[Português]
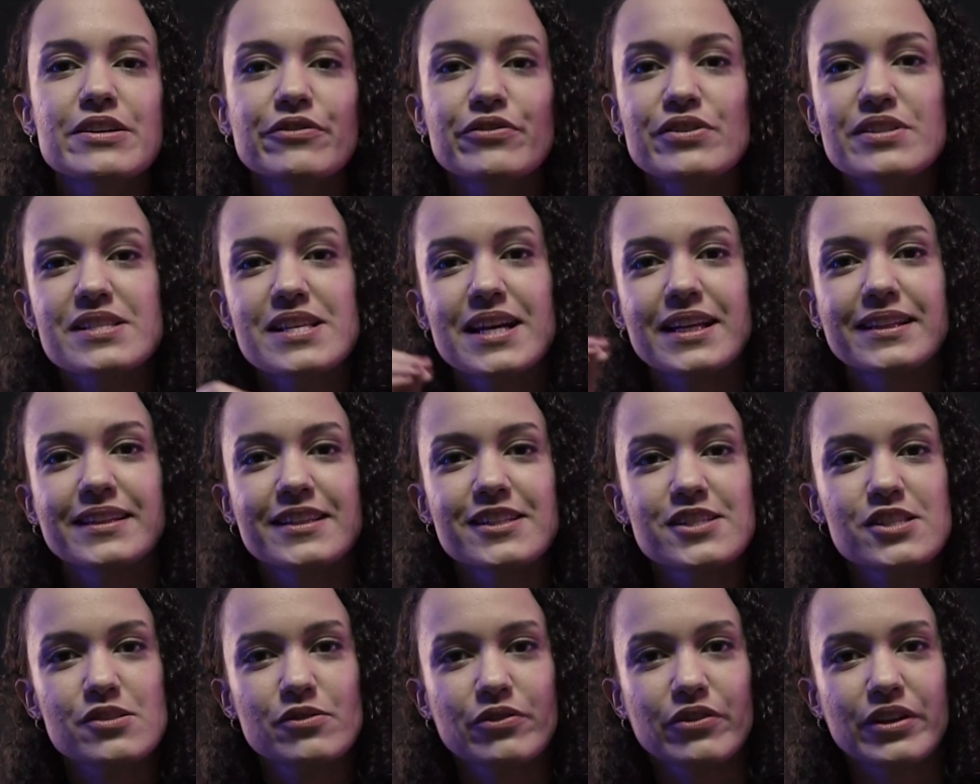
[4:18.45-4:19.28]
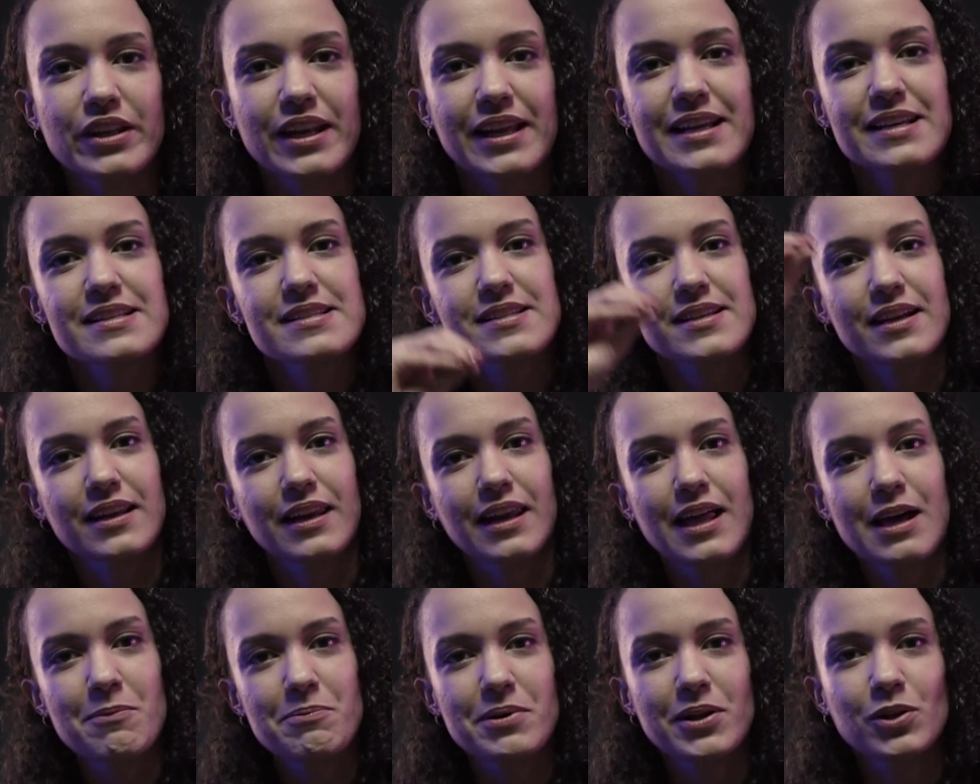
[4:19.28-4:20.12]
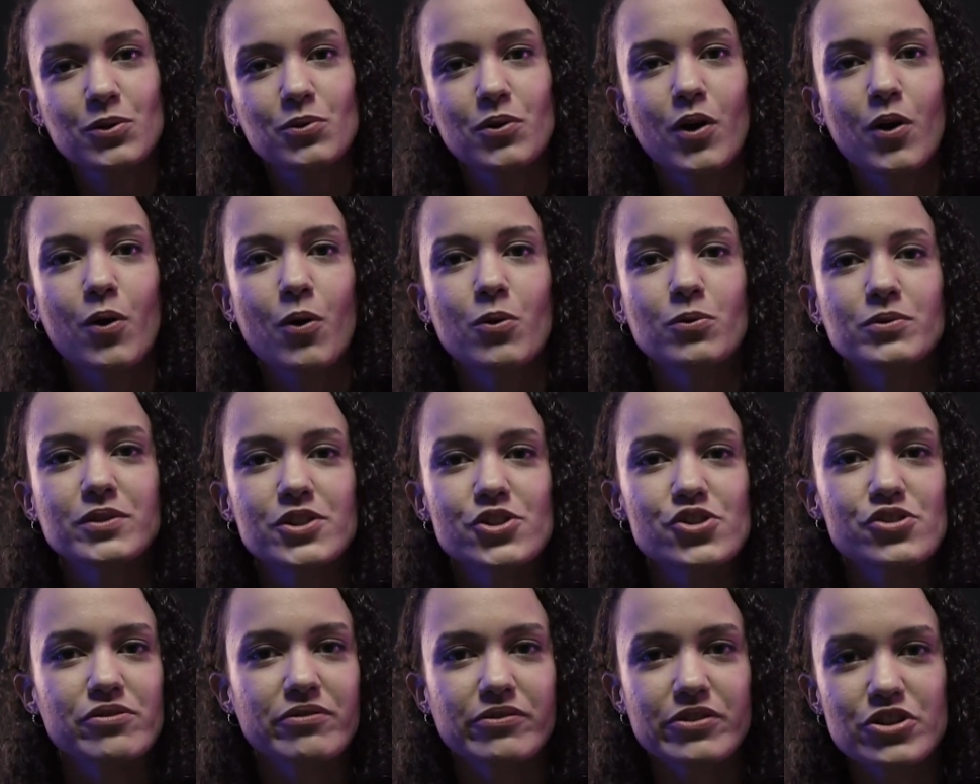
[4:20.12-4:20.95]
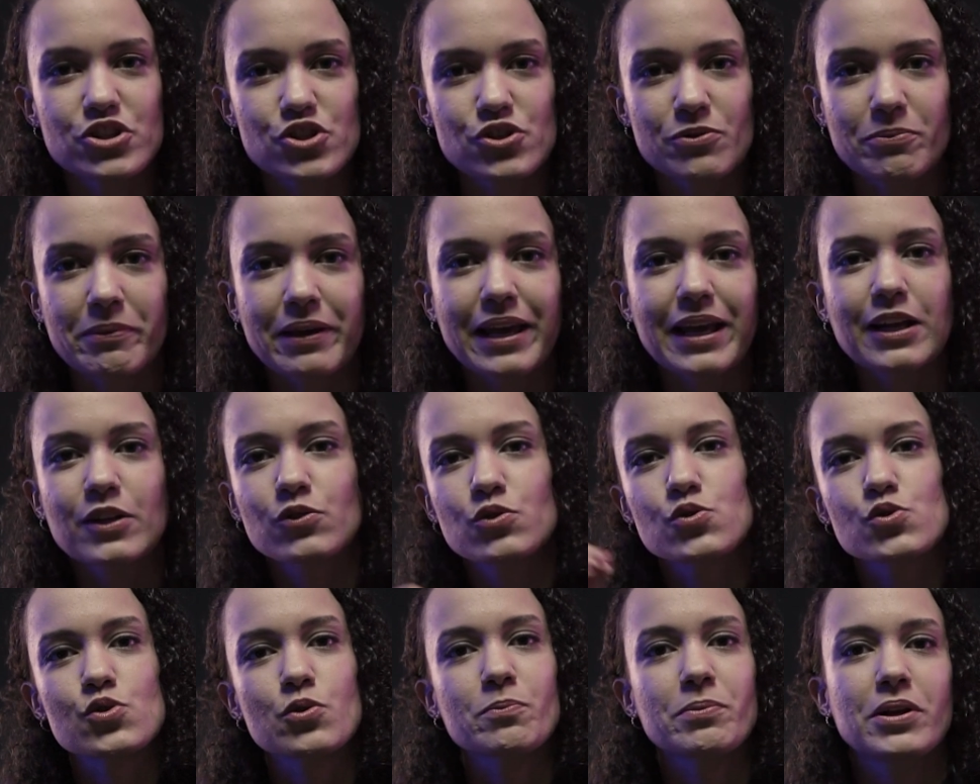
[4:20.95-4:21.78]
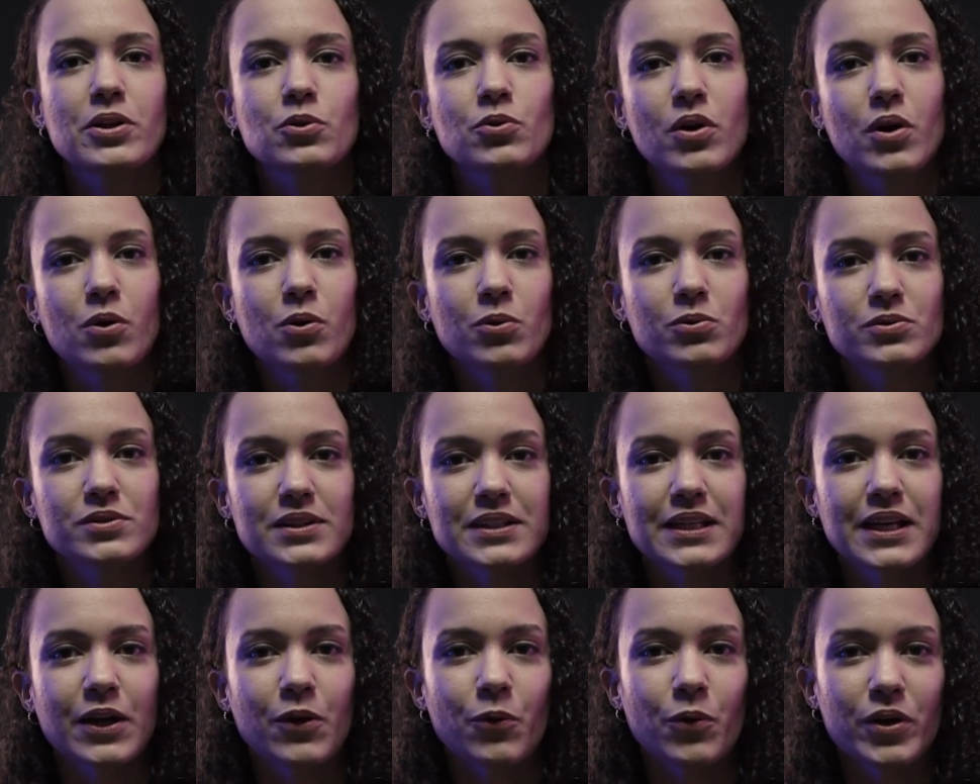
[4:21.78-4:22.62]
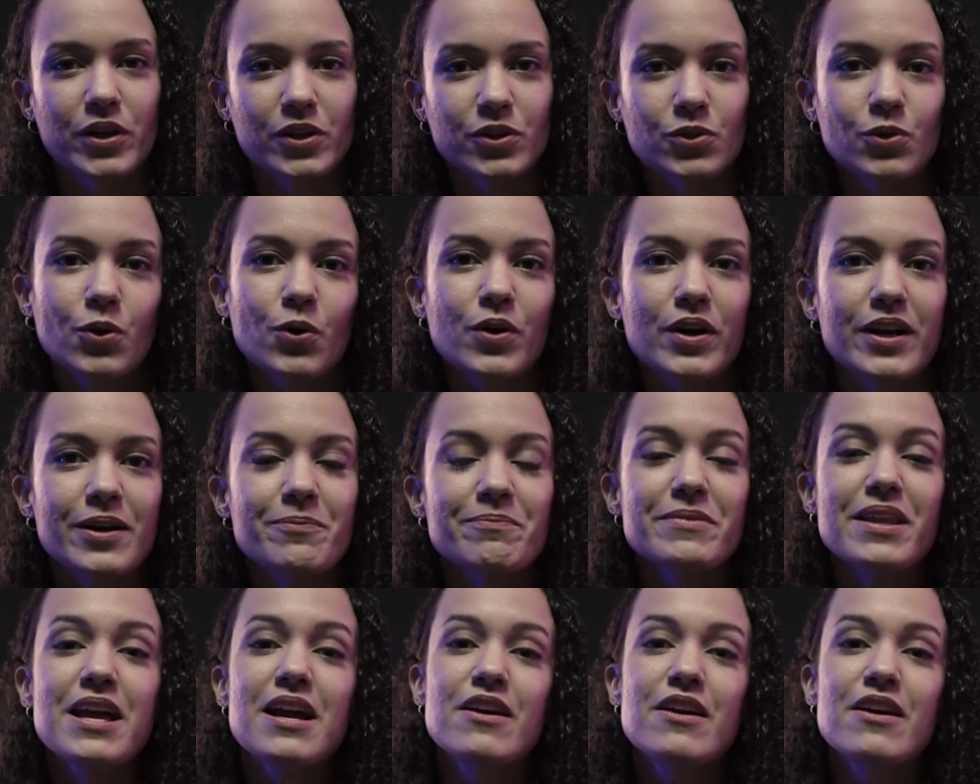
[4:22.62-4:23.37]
fizer a transferência lá para tua conta de investimentos ou para tua conta na corretora,